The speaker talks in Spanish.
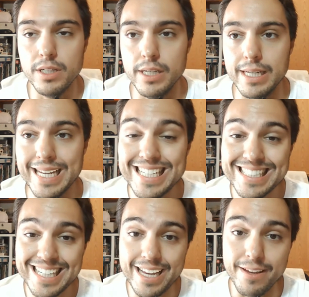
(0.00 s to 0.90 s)
en
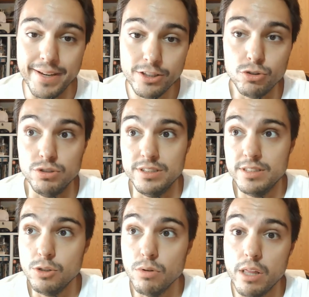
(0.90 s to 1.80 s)
ese evento
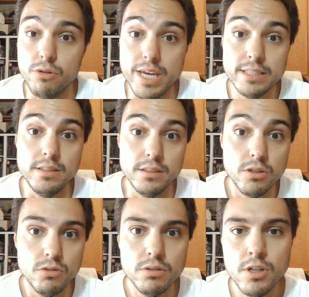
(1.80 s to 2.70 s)
titulado Justice
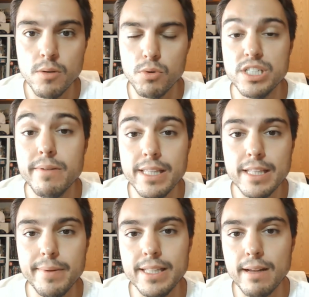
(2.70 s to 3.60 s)
Con pues
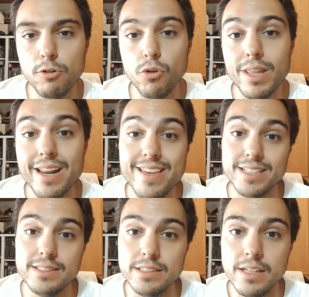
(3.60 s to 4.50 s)
evidentemente habló de la
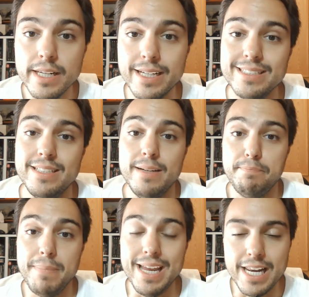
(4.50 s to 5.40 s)
Justice League, esa
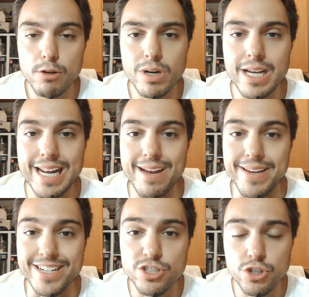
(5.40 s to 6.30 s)
película, la
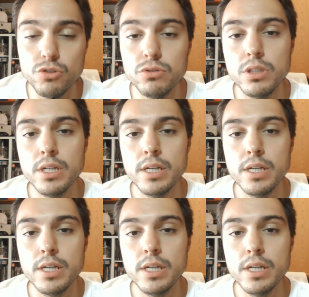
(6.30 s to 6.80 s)
versión